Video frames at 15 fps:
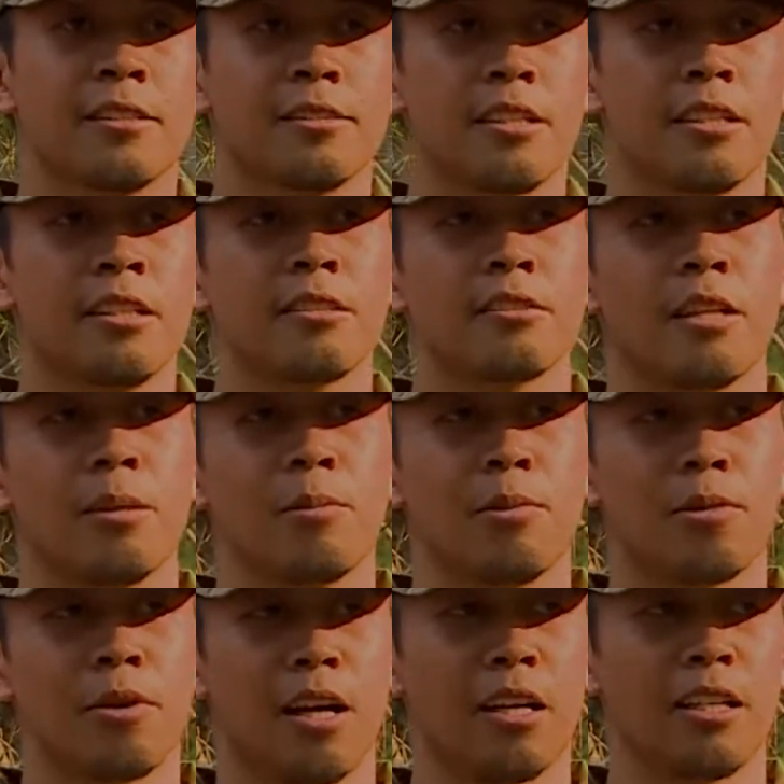Jadi saya
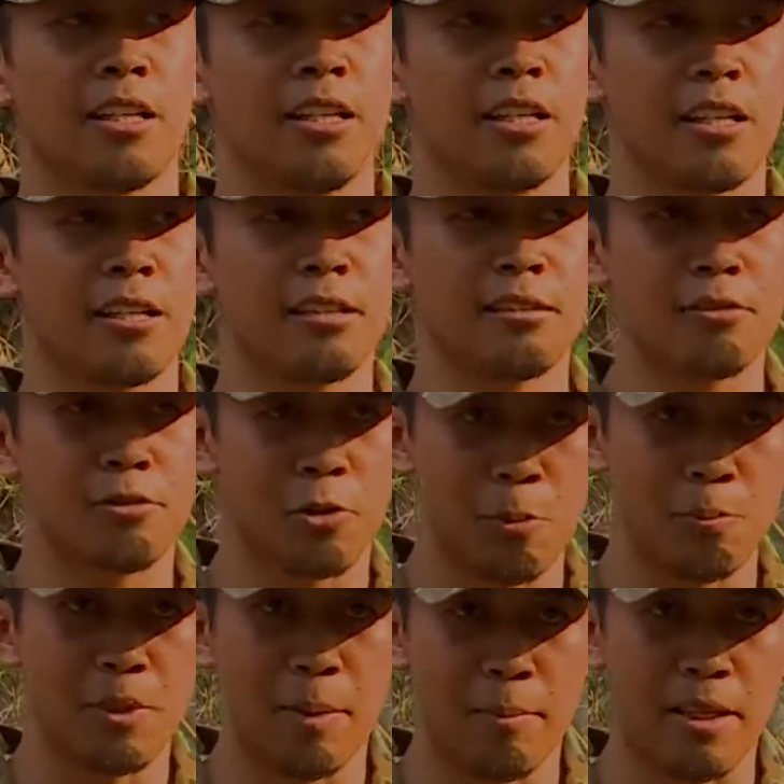menggunakan ini karena
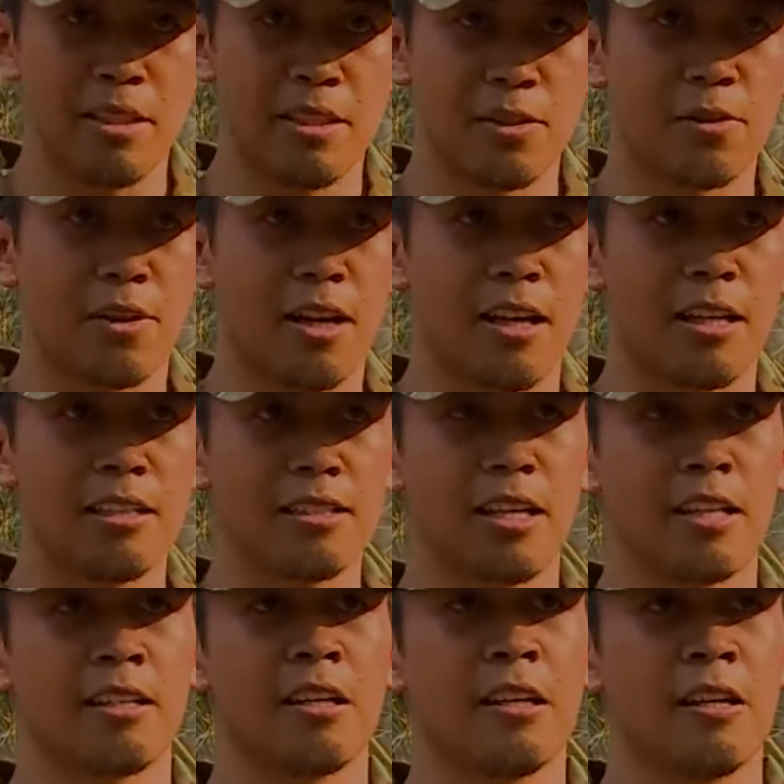cukup nyaman digunakan
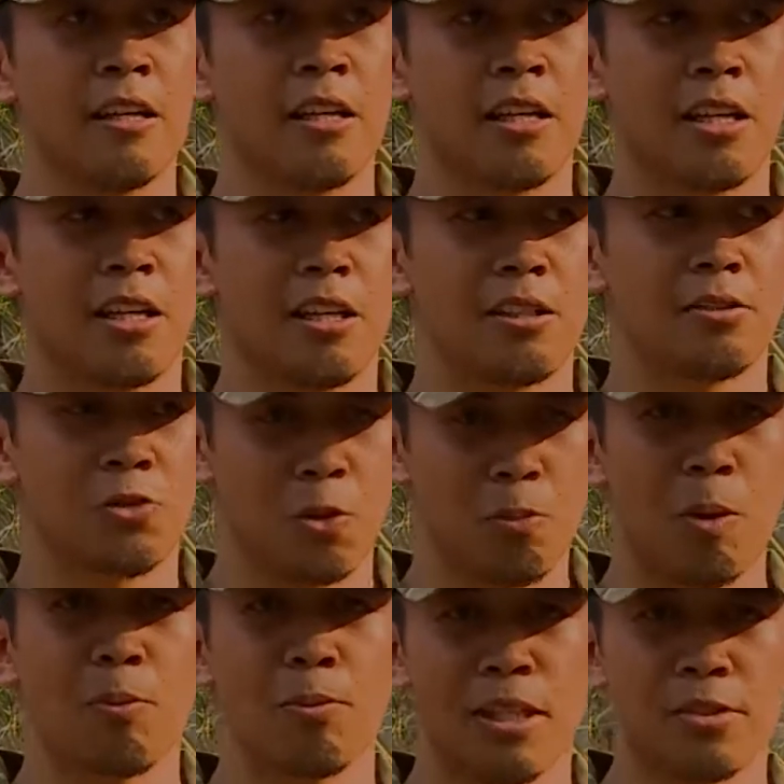dan uh,
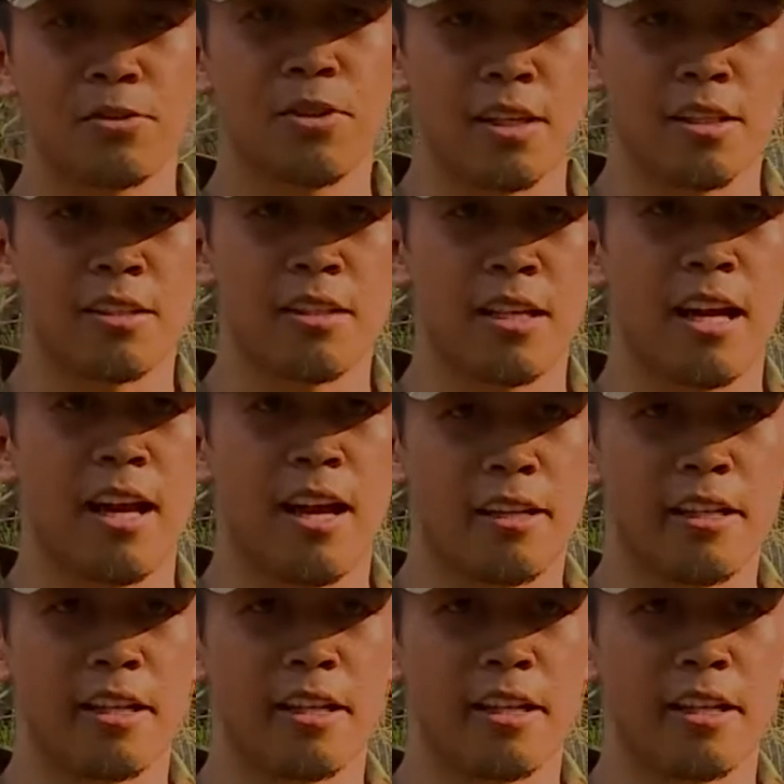cukup populer juga di kalangan